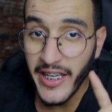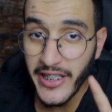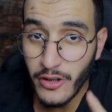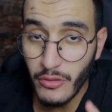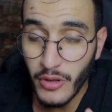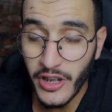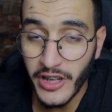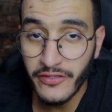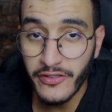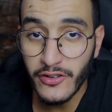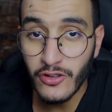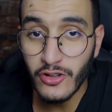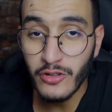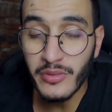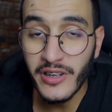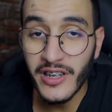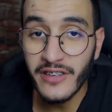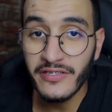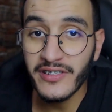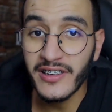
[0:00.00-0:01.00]
اي واحد
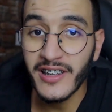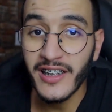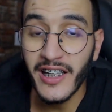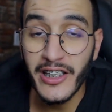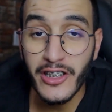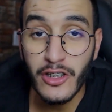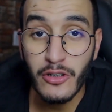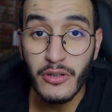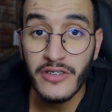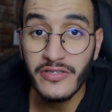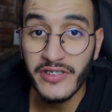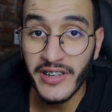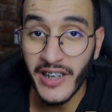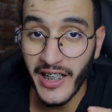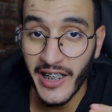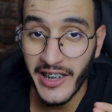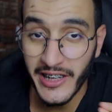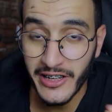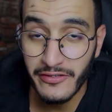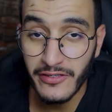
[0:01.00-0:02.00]
فيكم كيفكر انه يفتح
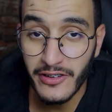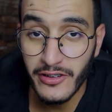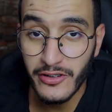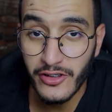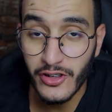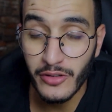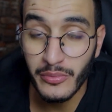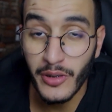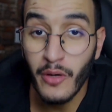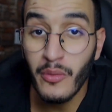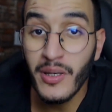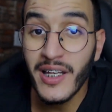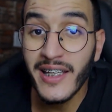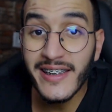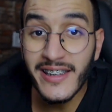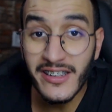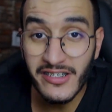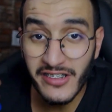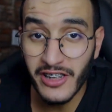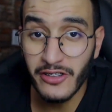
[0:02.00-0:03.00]
قناه في اليوتيوب او
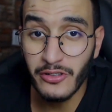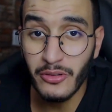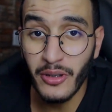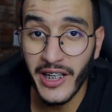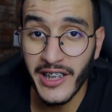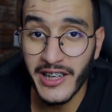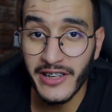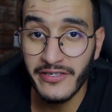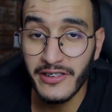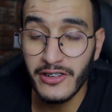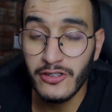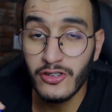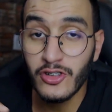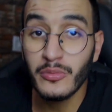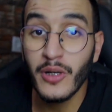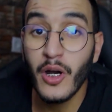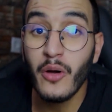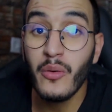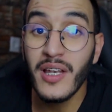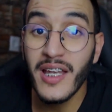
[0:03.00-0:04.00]
الذي جا عنده قناه في
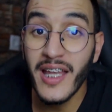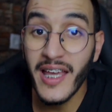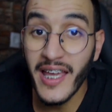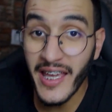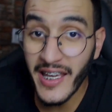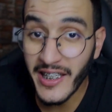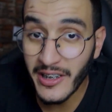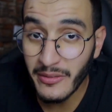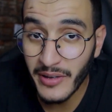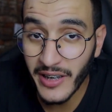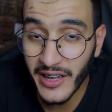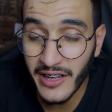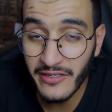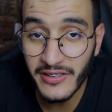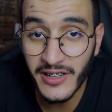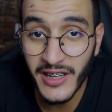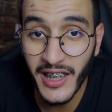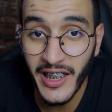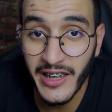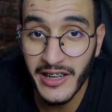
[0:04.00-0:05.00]
اليوتيوب او لا عاد باغي
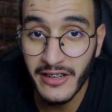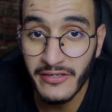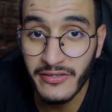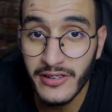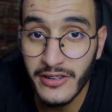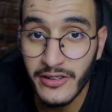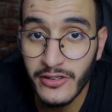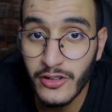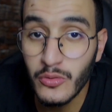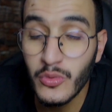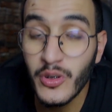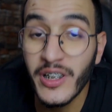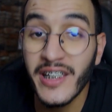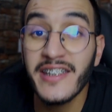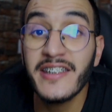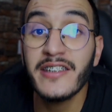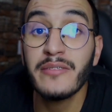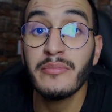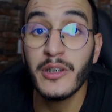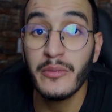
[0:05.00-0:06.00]
يفتح قناه في اليوتيوب
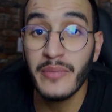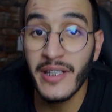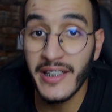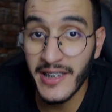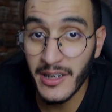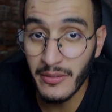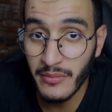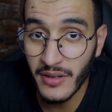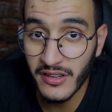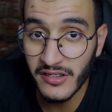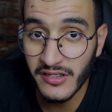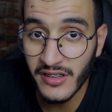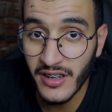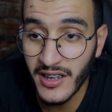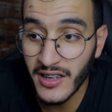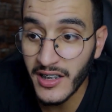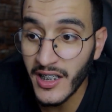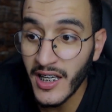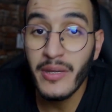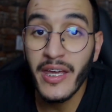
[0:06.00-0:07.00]
وكيسمع بهذا
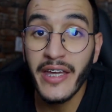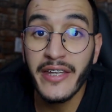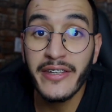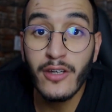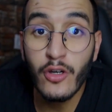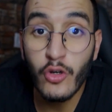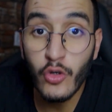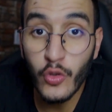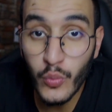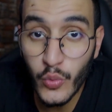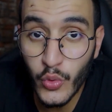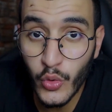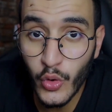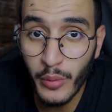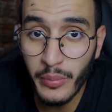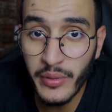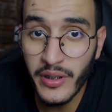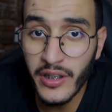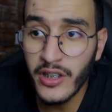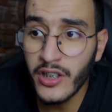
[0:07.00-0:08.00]
المجال بانه
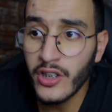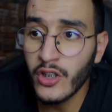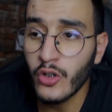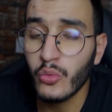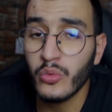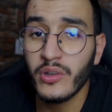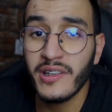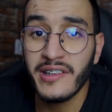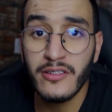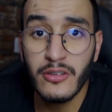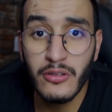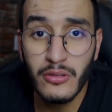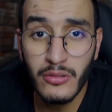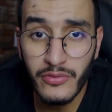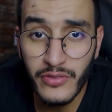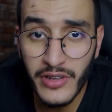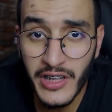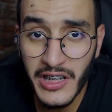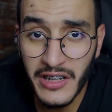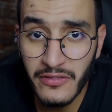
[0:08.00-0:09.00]
مربح والناس داروا
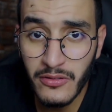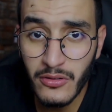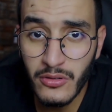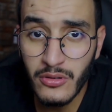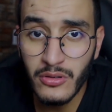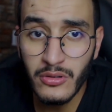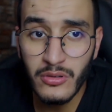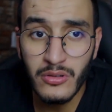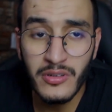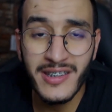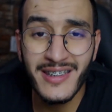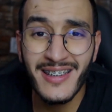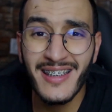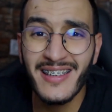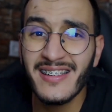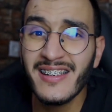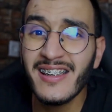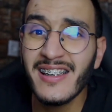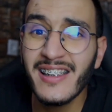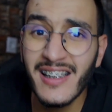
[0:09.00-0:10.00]
فيه الفلوس
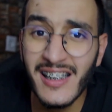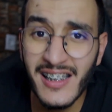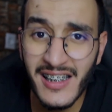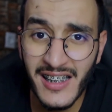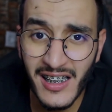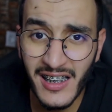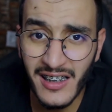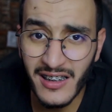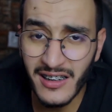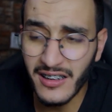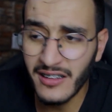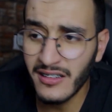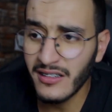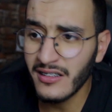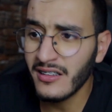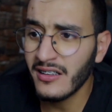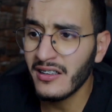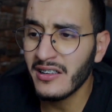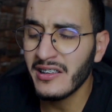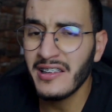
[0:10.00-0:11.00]
الناس دارت
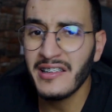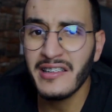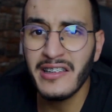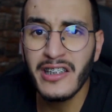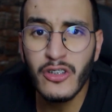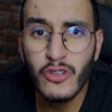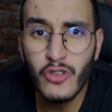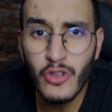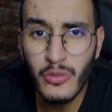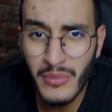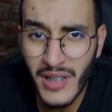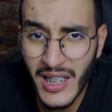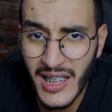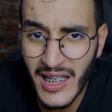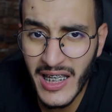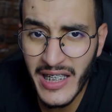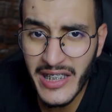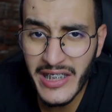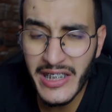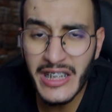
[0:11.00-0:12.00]
العاقه الناس داروا
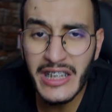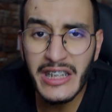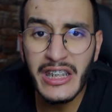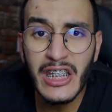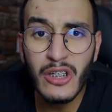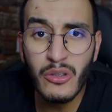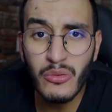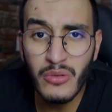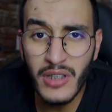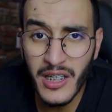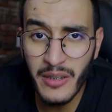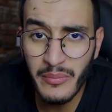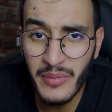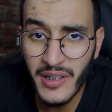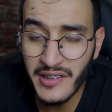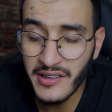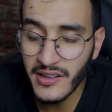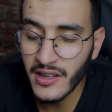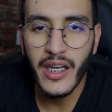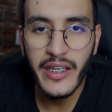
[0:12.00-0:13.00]
الملايين داروا
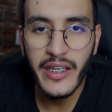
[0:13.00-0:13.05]
لاباس